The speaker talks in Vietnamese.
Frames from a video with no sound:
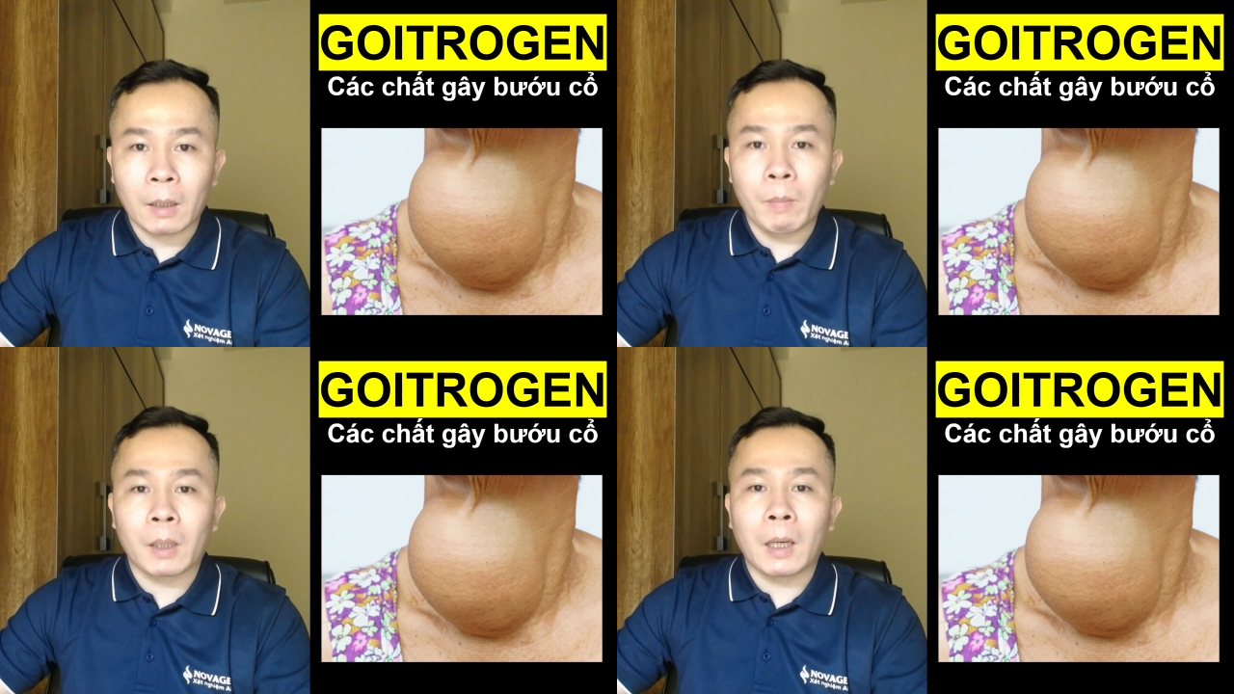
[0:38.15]

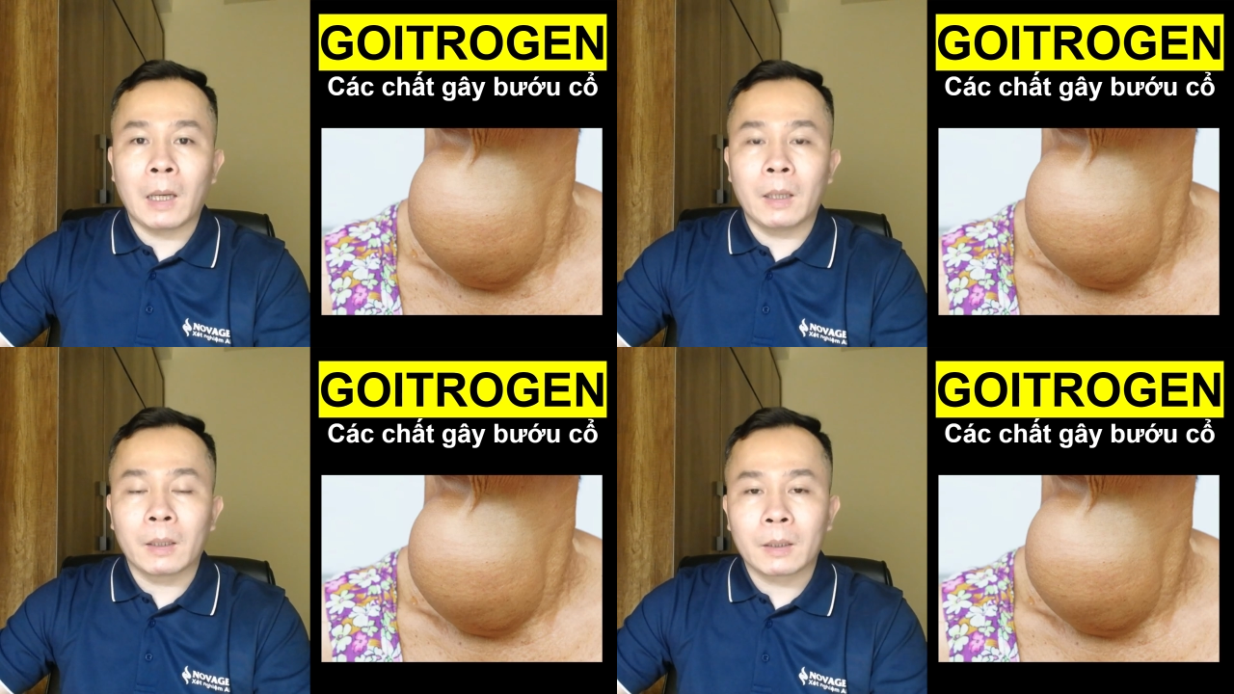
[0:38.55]
đặc biệt
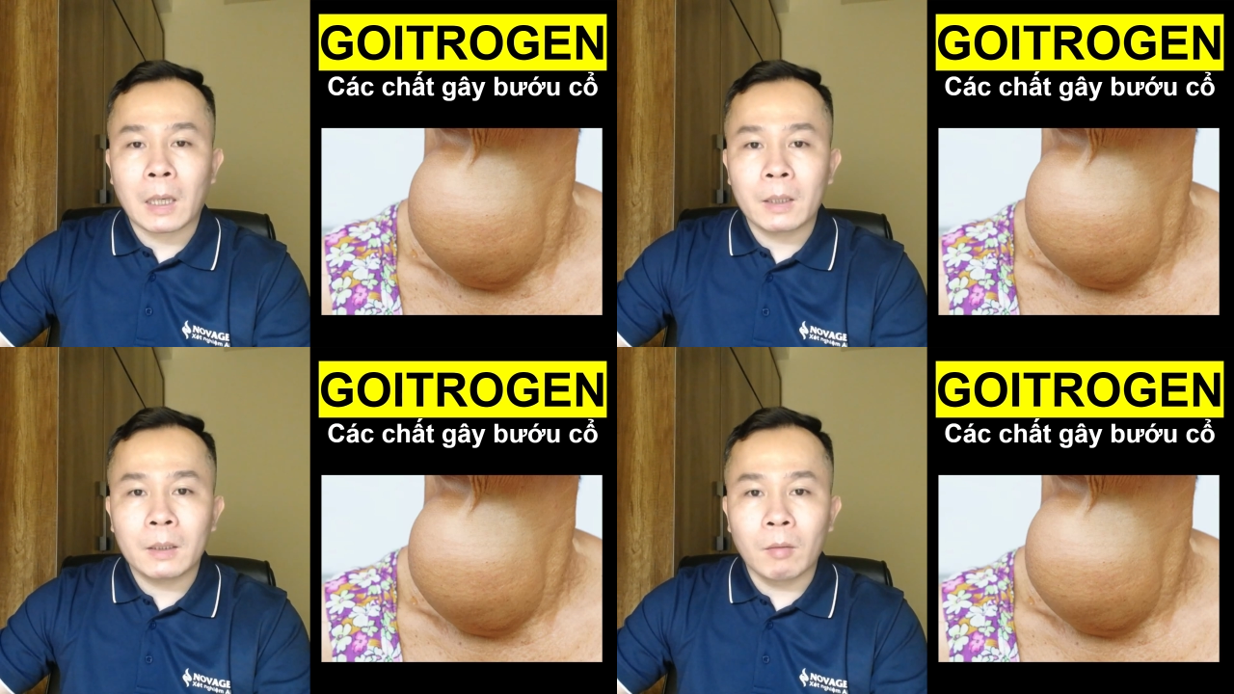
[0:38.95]
là
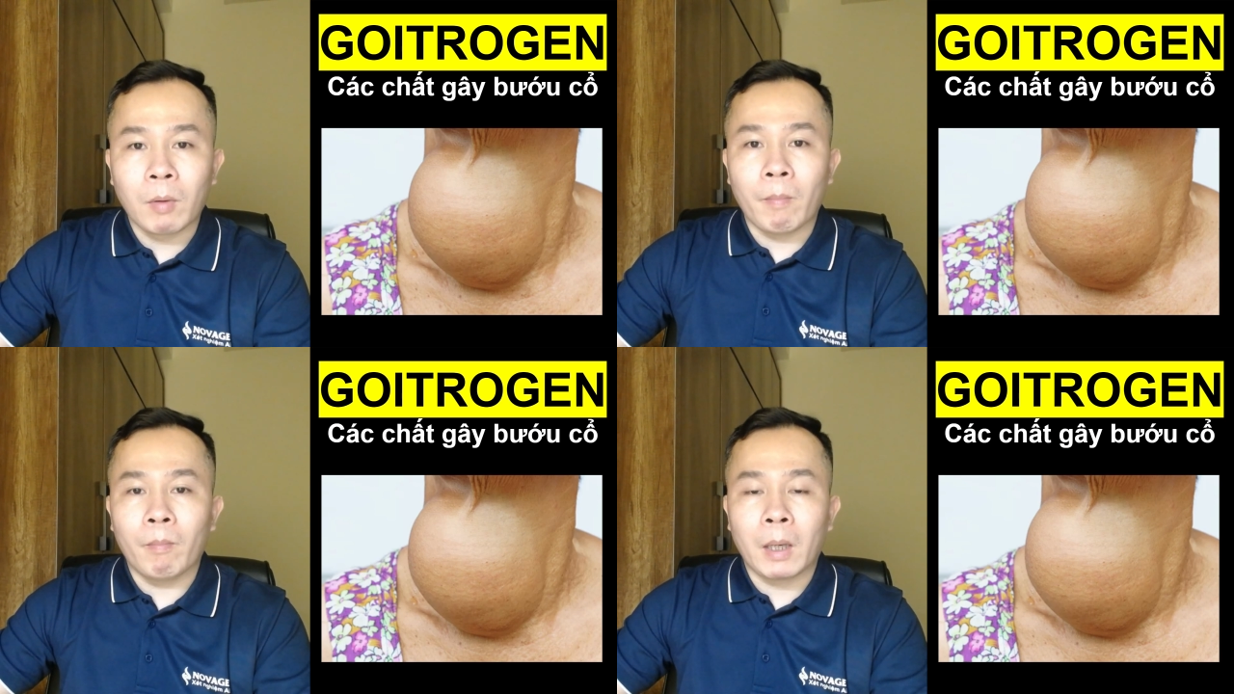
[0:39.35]
các cái thực
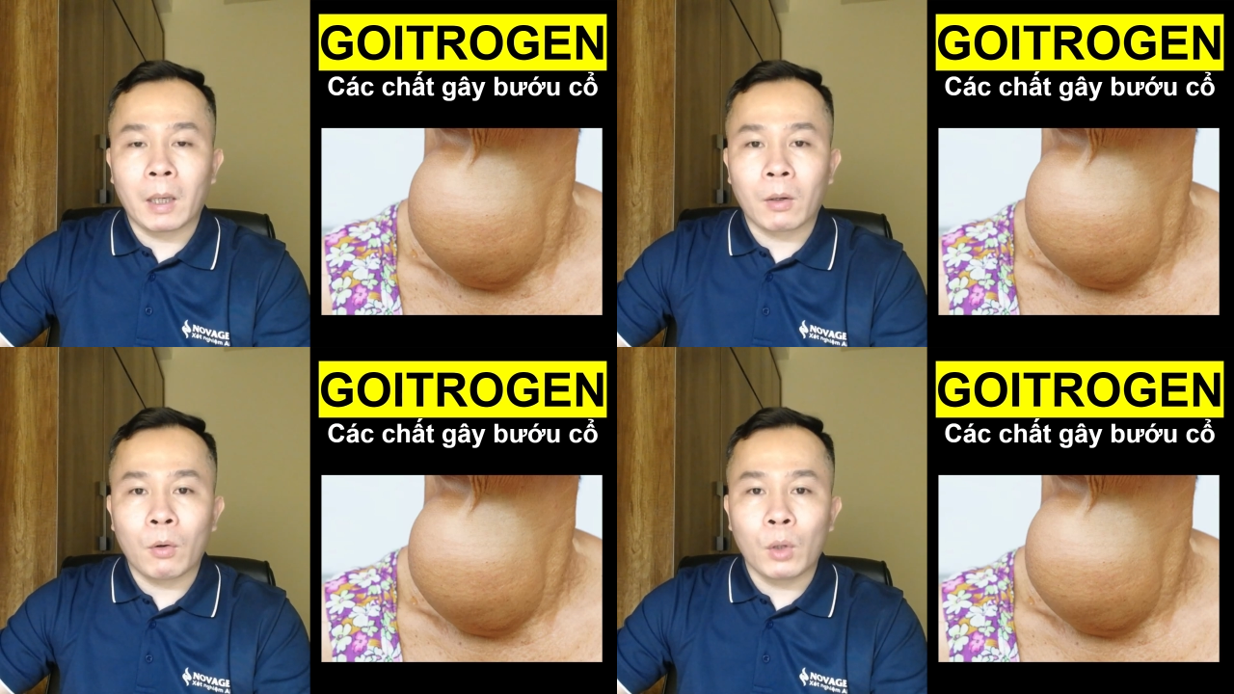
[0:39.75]
phẩm
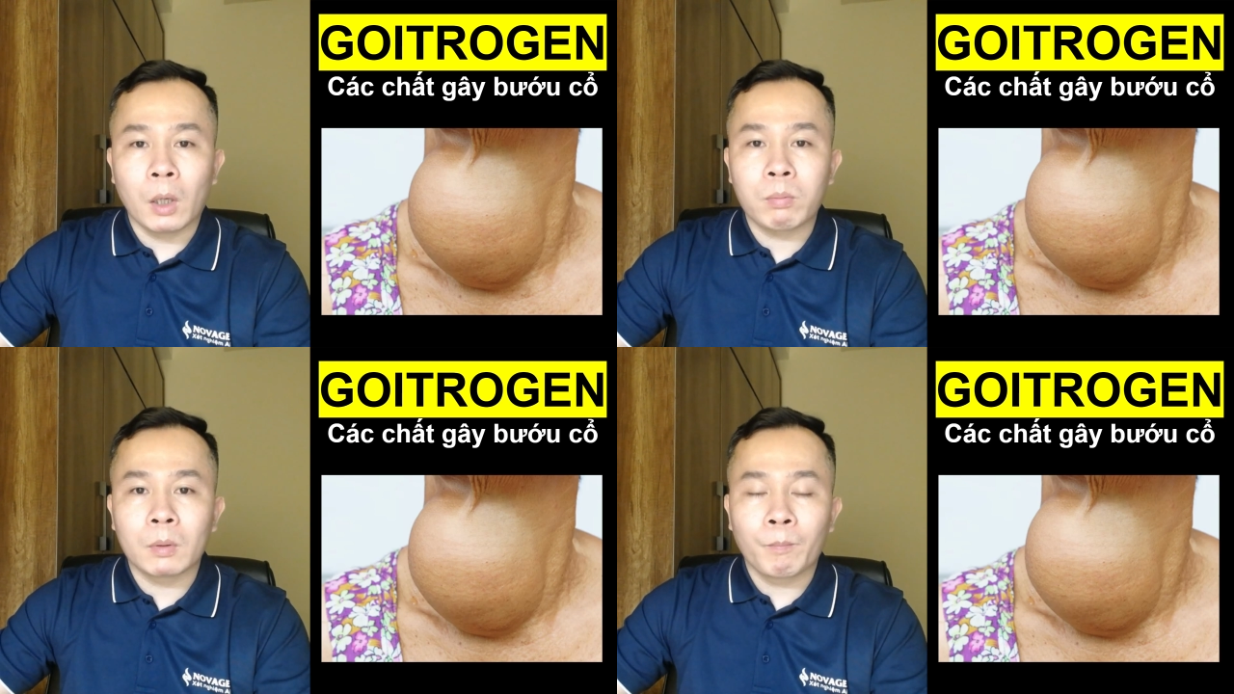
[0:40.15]
mà có nguồn
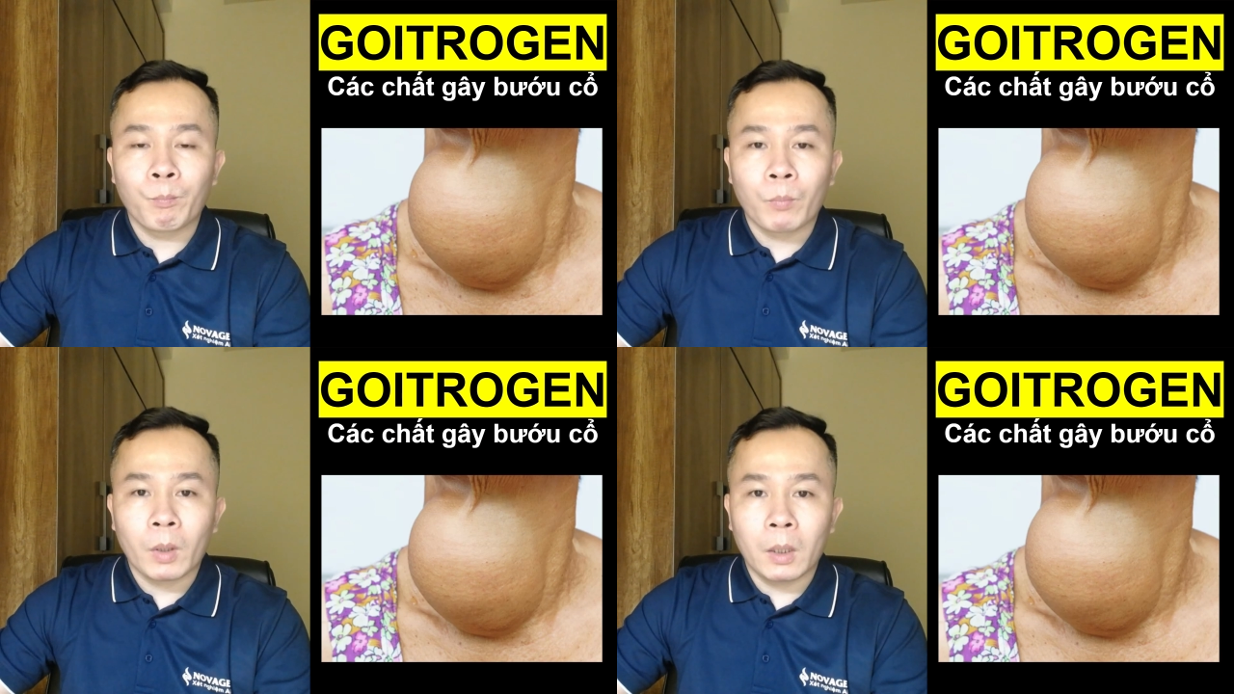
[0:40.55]
gốc
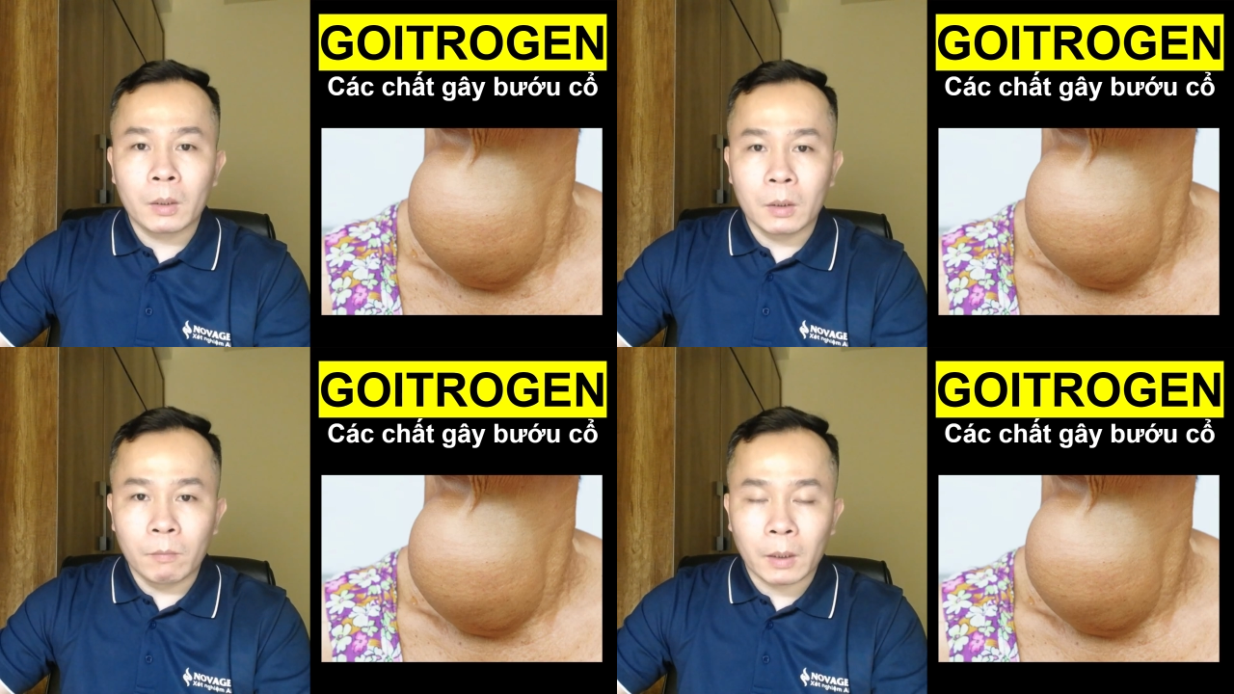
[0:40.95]

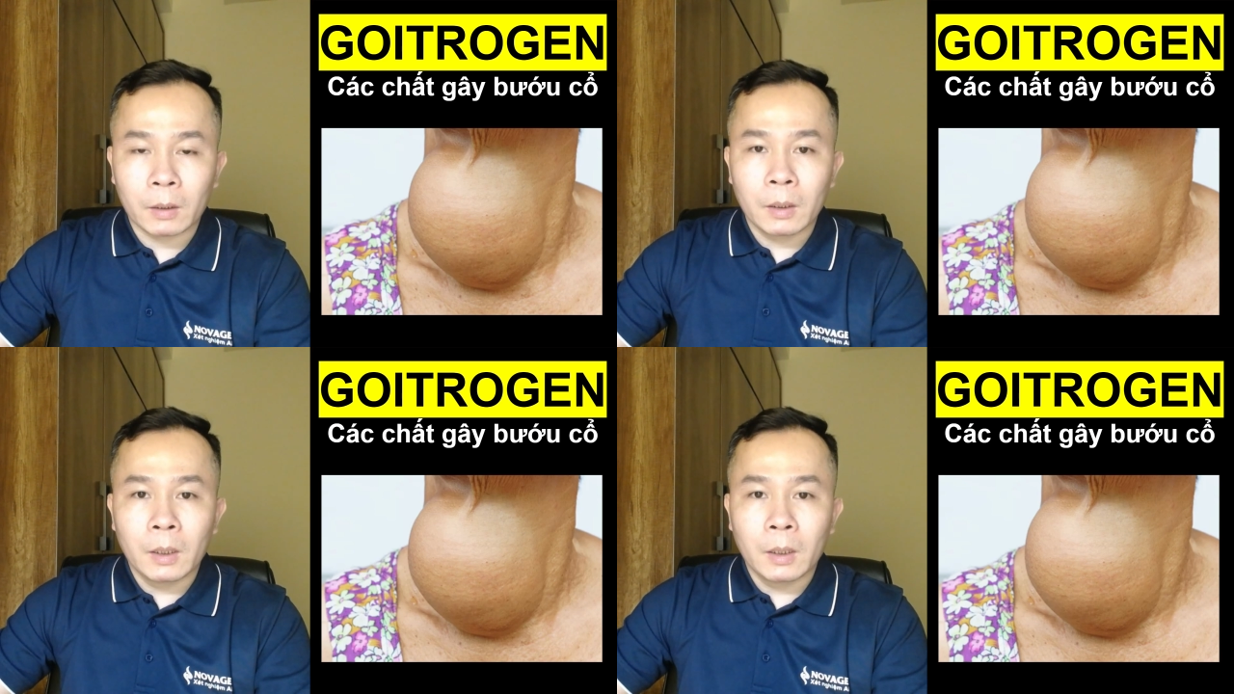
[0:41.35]
từ thực vật.